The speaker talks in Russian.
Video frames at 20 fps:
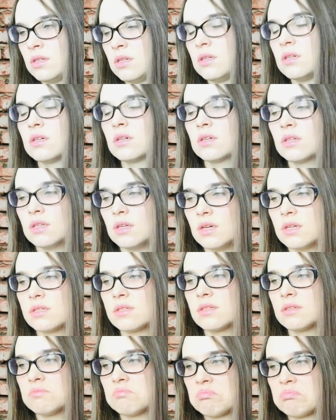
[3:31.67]

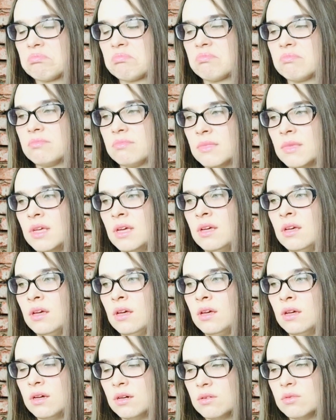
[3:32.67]
Классно.
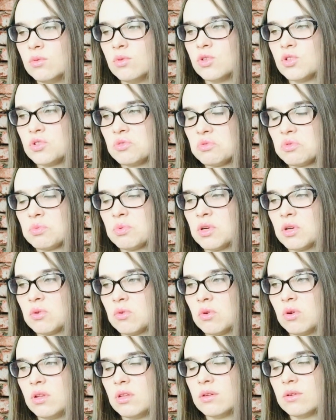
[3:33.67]
Очень
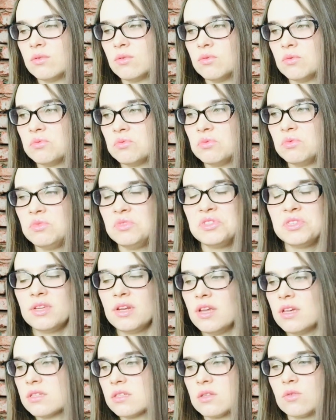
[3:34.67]
прикольно.
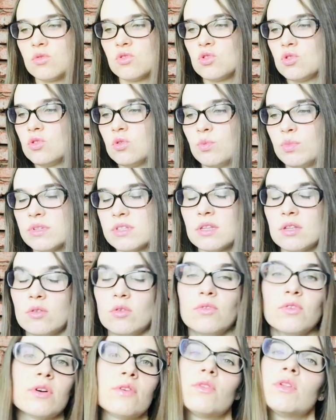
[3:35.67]
Интересна очень ее
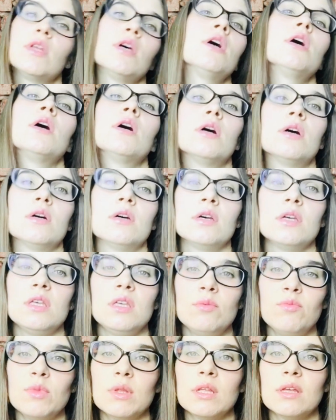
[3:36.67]
постановка. Вот э,
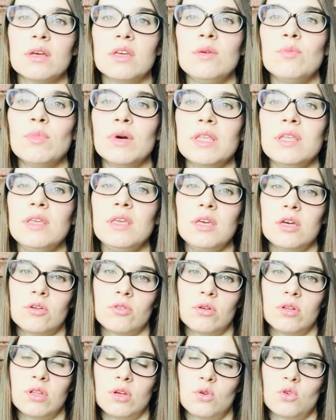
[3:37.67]
именно и
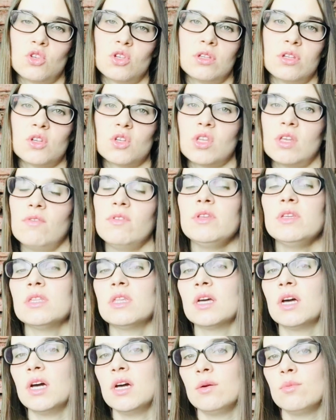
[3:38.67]
манеру она уже нашла. Видите,
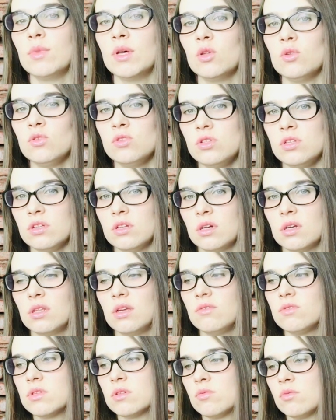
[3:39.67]
такая молоденькая,
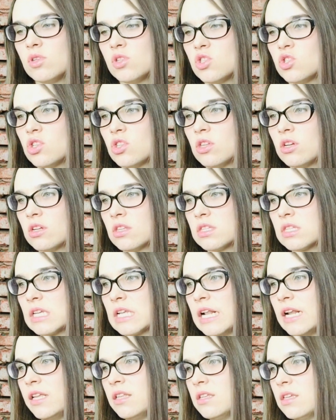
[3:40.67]
да, всего лишь
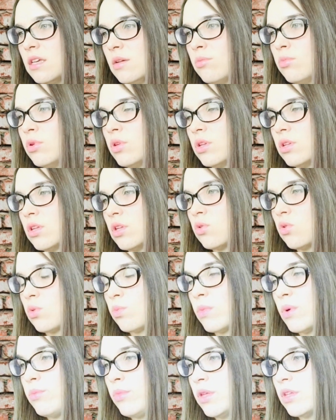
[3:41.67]
14 лет ей было на
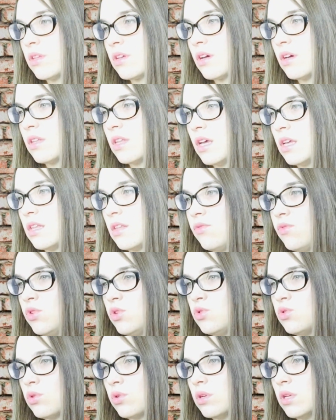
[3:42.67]
тот момент, когда это
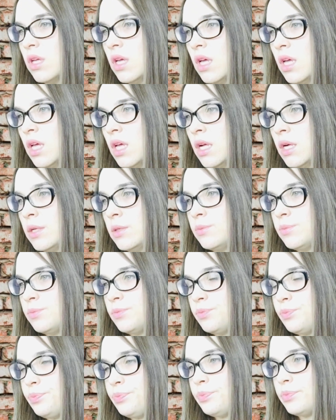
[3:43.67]
видео
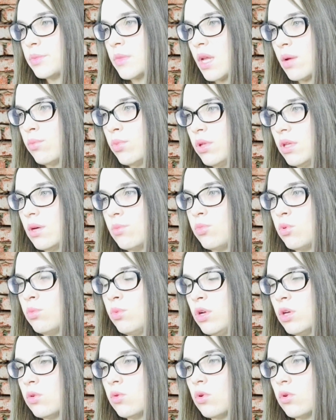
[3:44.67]
было
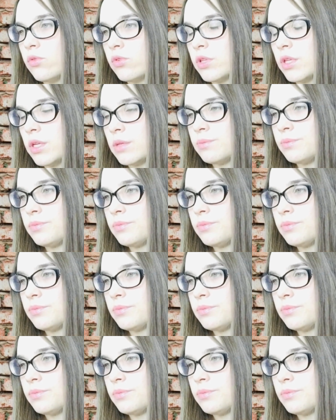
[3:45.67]
опубликовано.